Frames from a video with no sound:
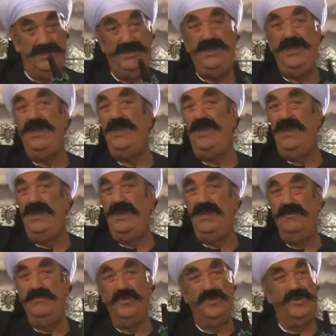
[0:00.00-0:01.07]

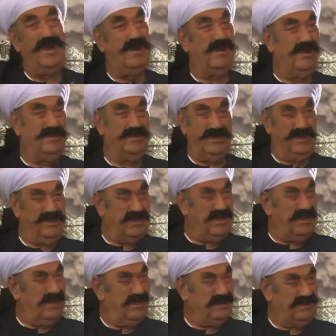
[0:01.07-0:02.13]
دي مجرد
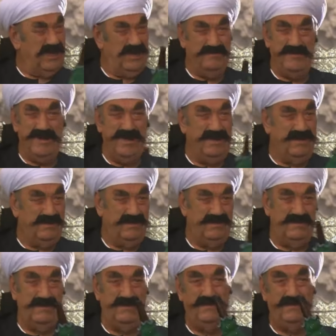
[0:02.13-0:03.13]
اجراءات امنيه